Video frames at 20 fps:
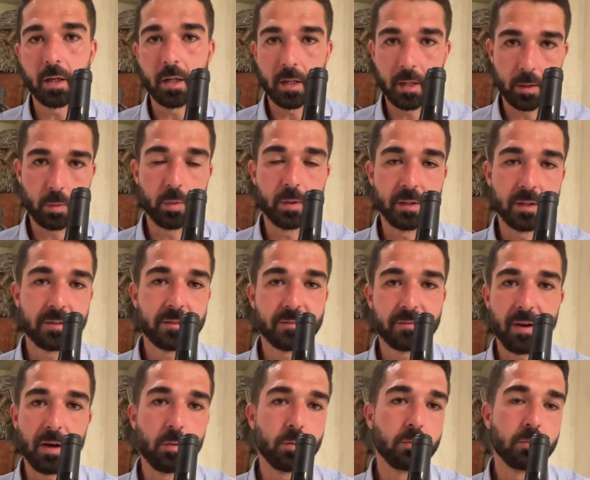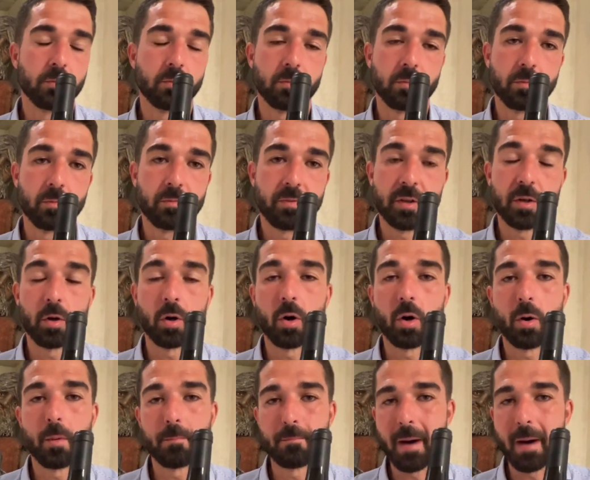e quindi si fa un vino